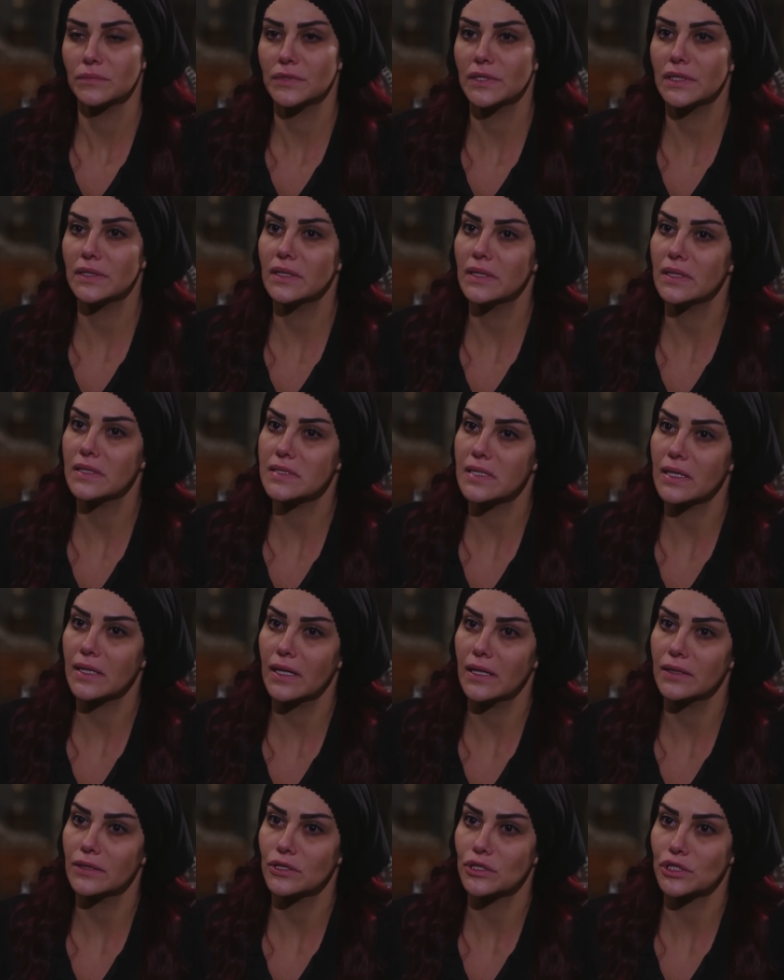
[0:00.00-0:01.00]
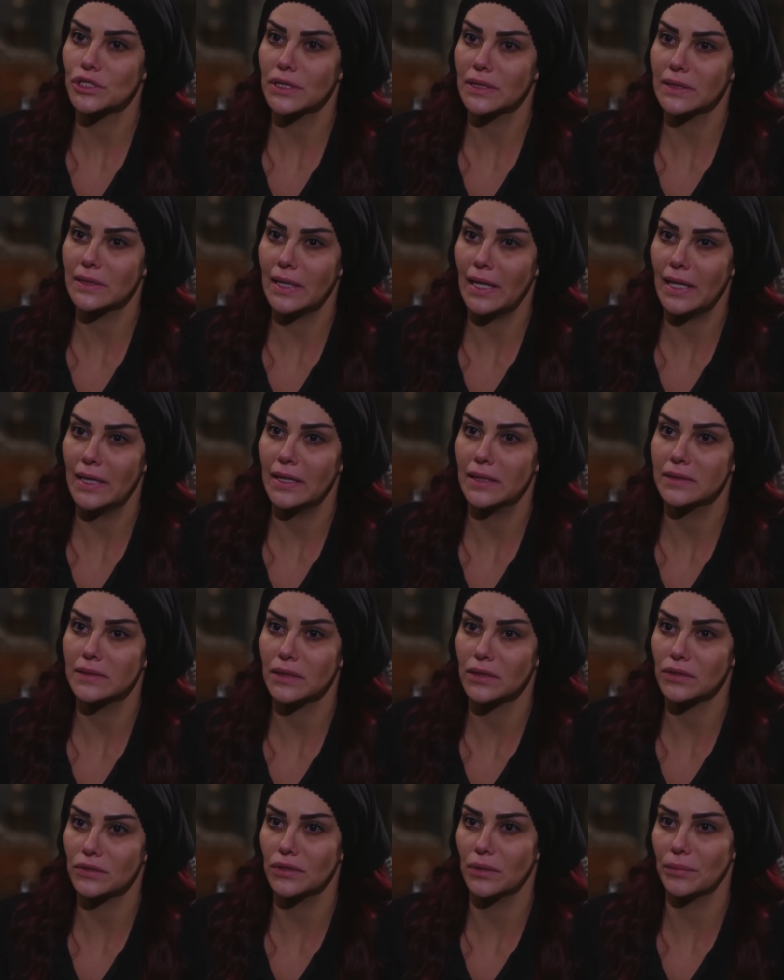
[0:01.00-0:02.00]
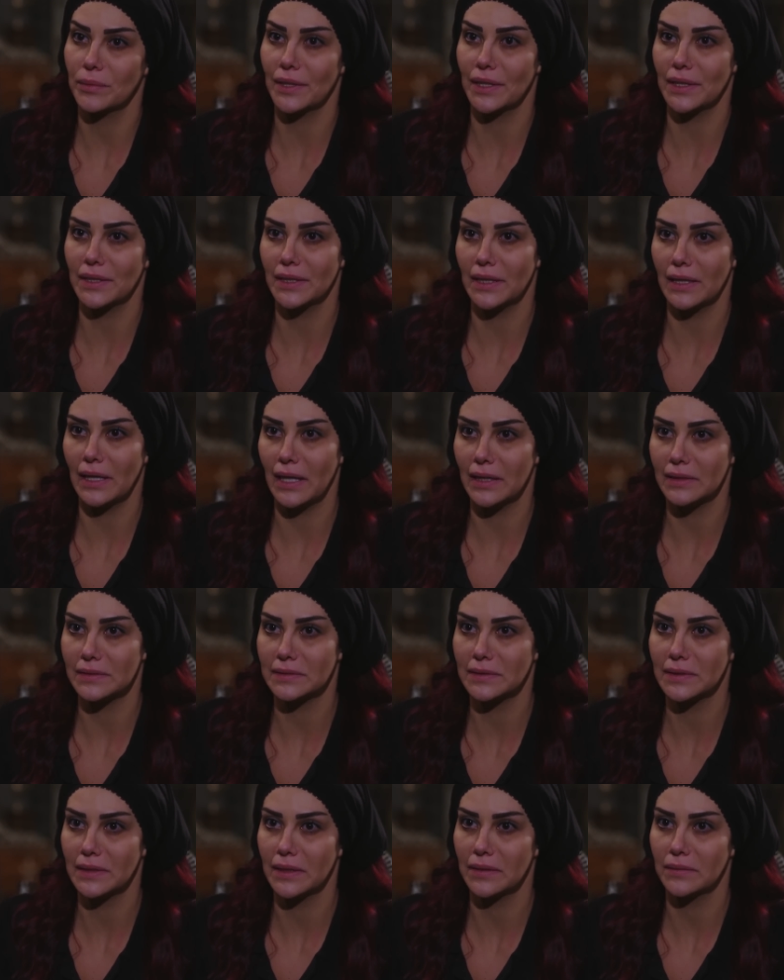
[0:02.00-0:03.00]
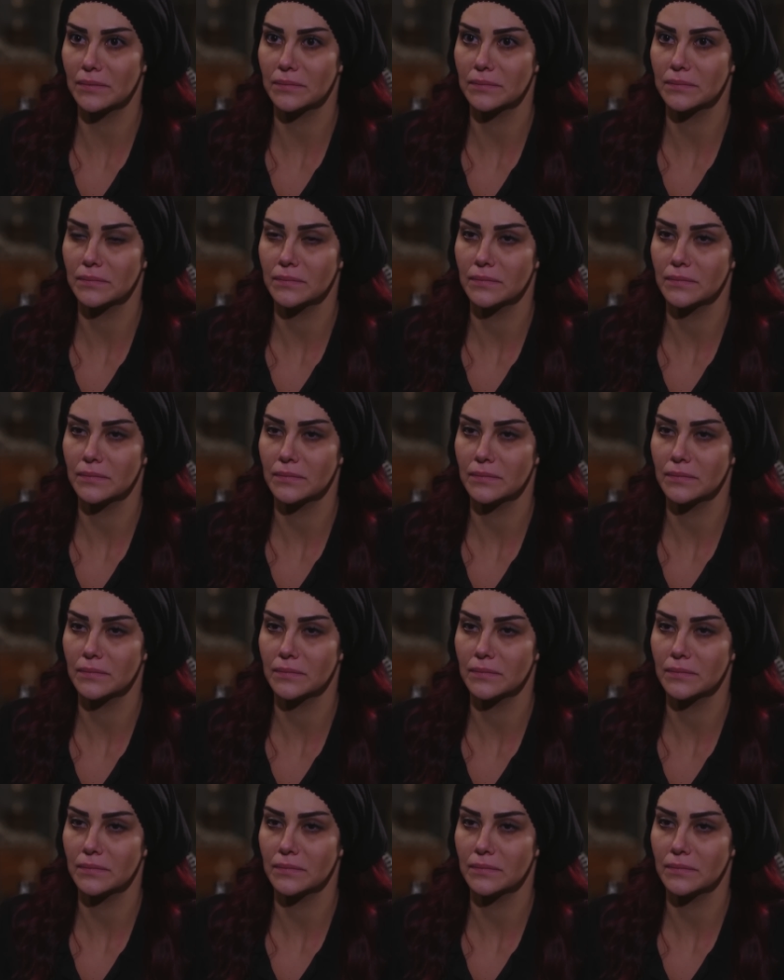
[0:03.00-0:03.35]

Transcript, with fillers: بتقدر إذا كان رجعت لحياتك الطبيعية العادية